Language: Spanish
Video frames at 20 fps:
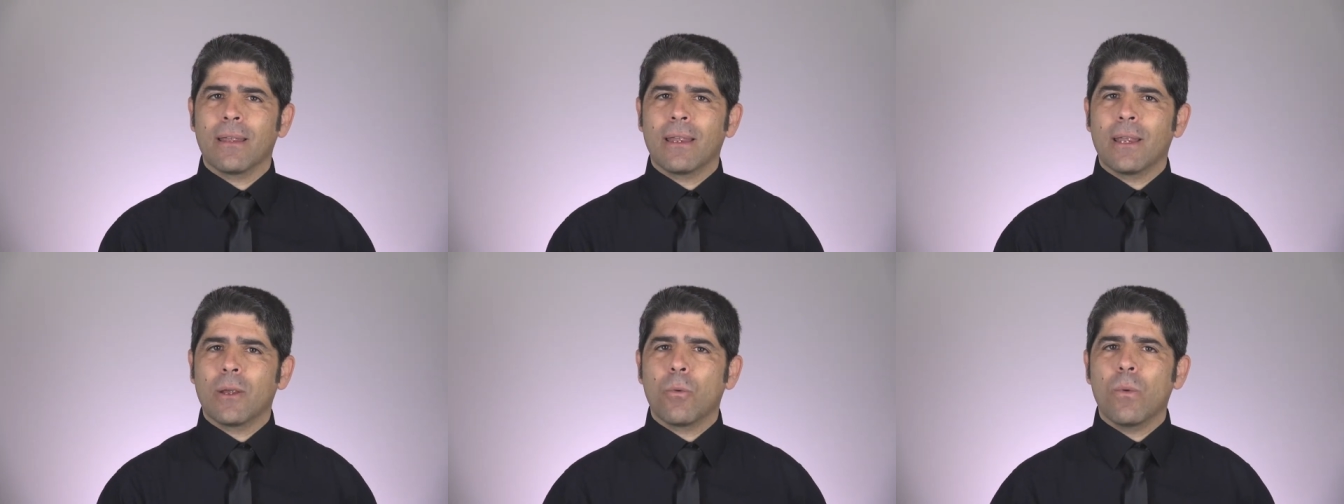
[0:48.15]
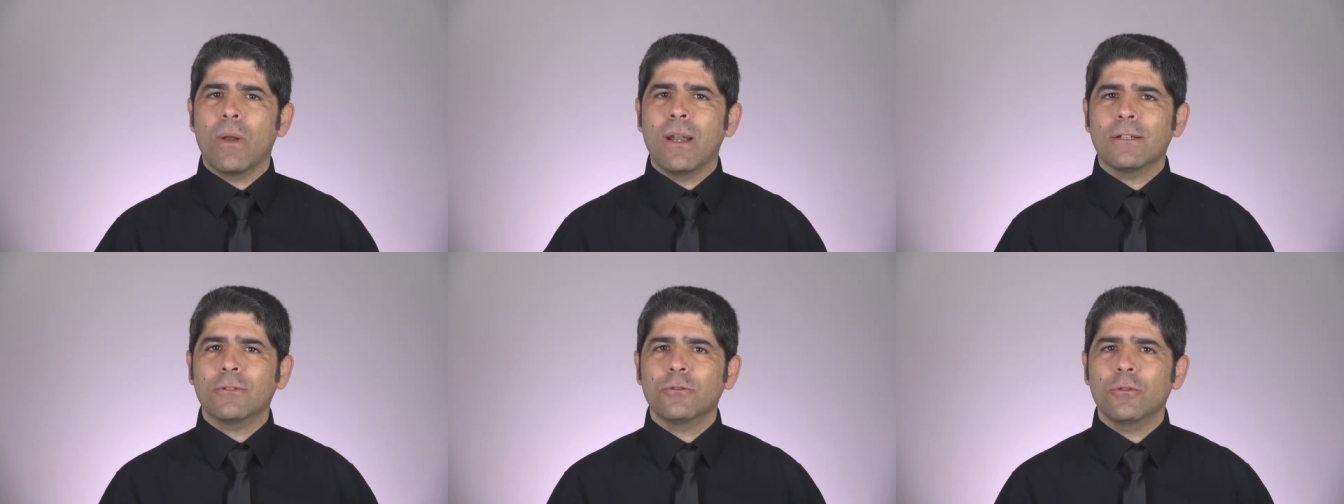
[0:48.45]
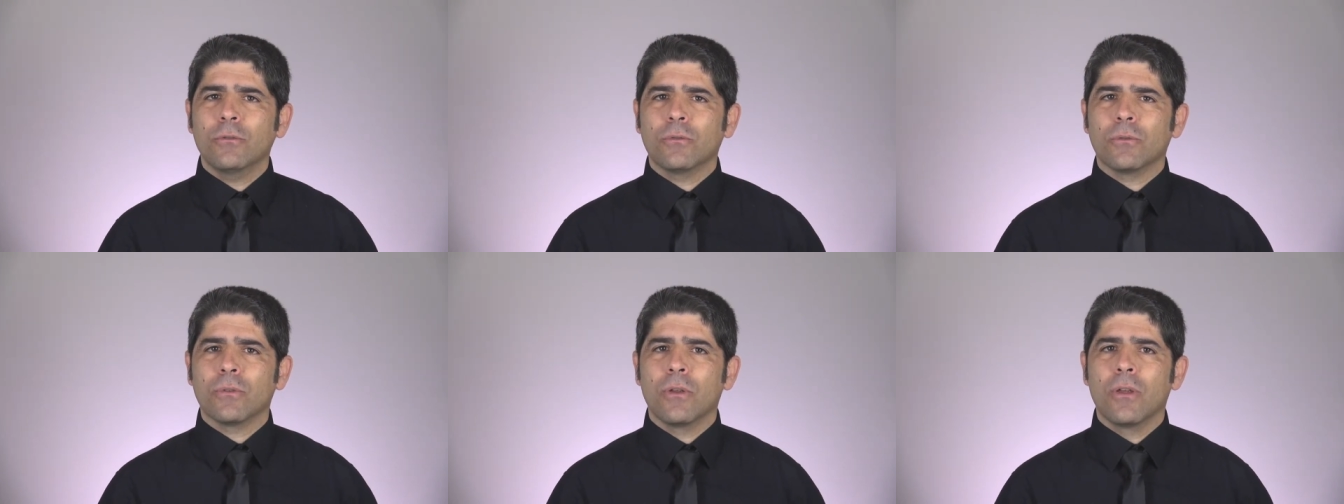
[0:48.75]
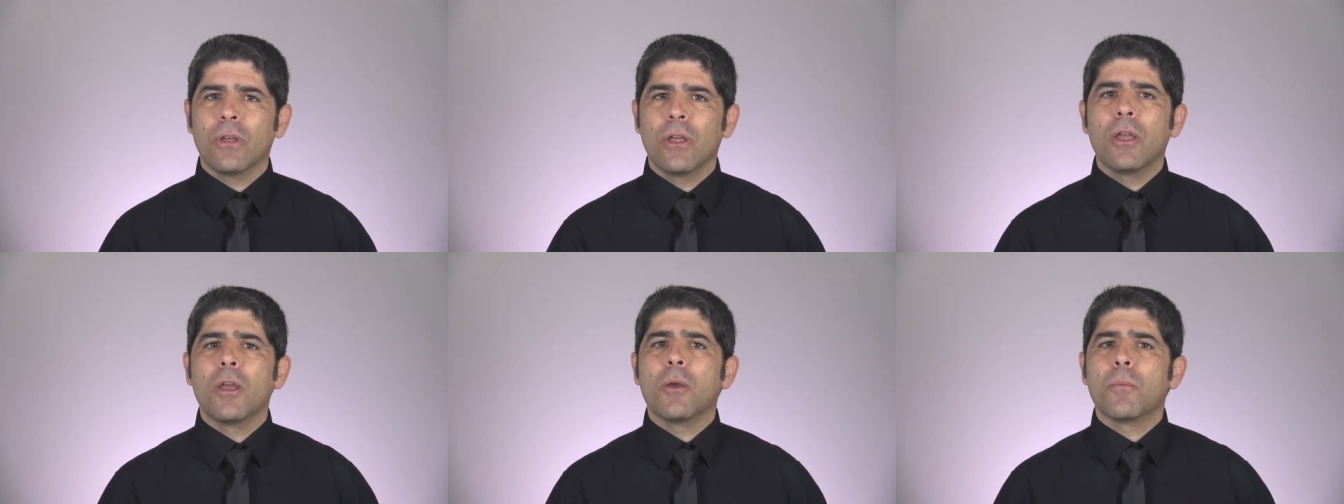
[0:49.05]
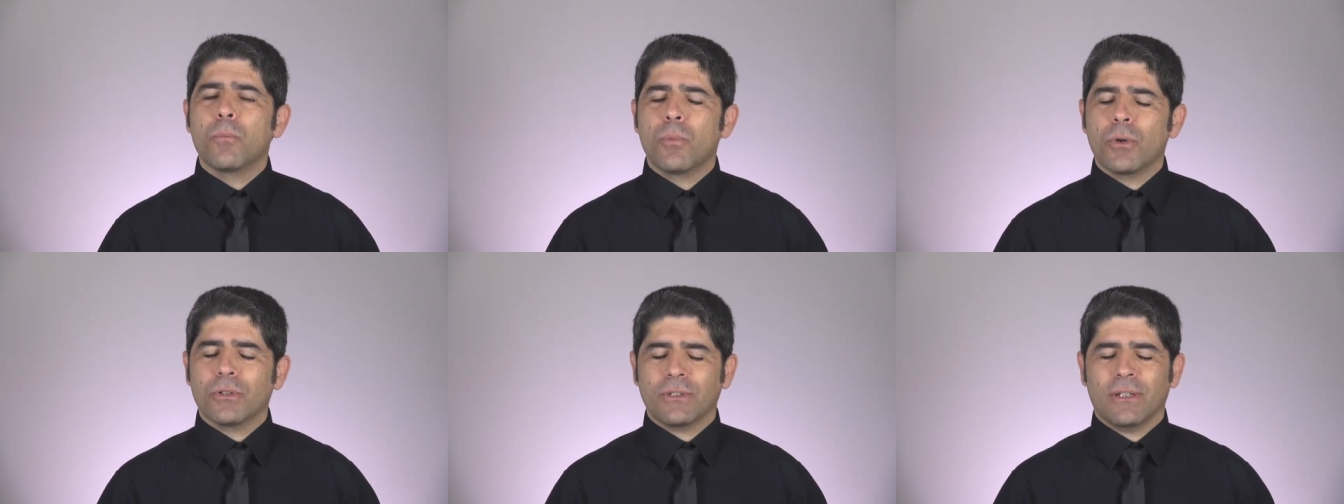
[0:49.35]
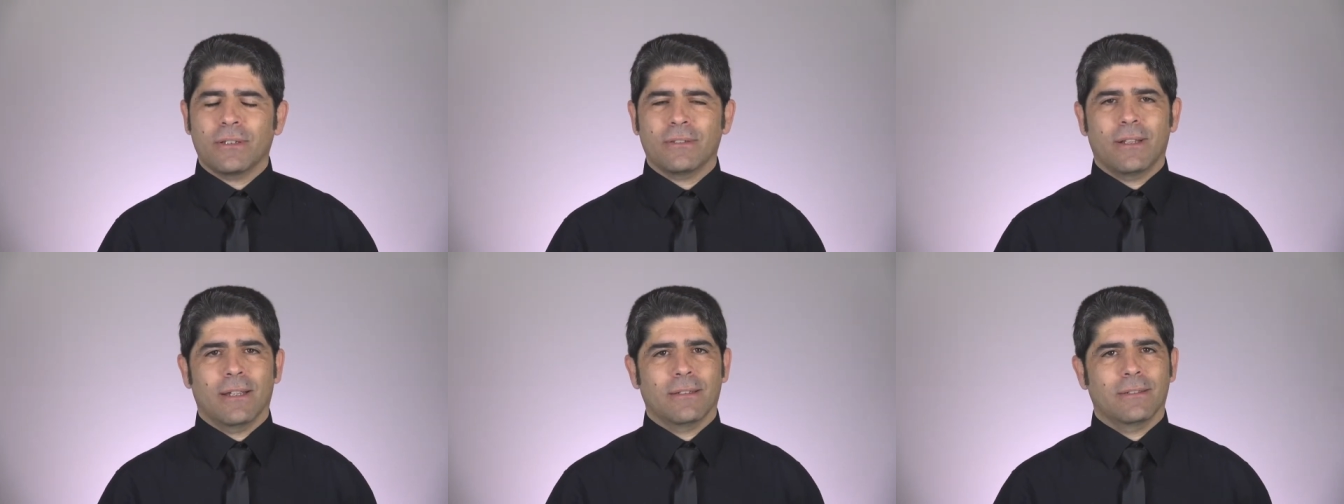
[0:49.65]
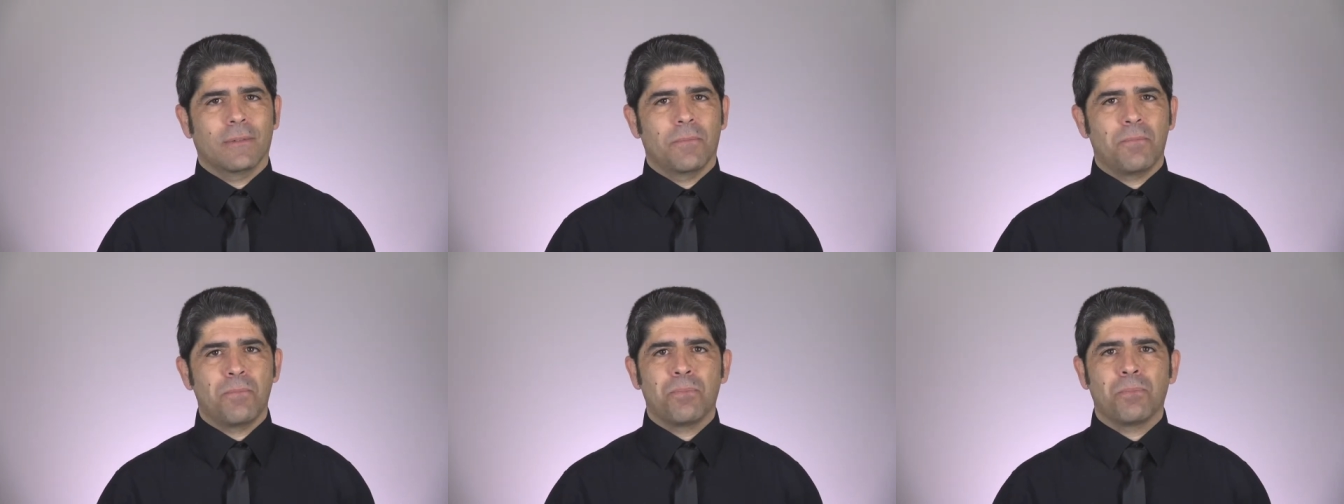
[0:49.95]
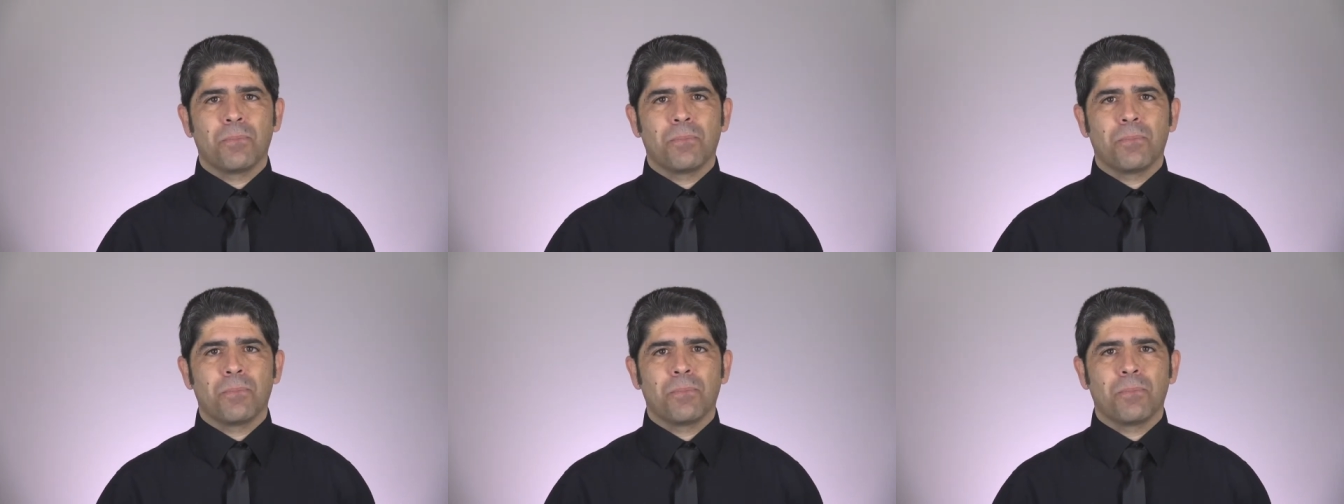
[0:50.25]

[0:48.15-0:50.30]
¿Y cuáles son? Pues estas.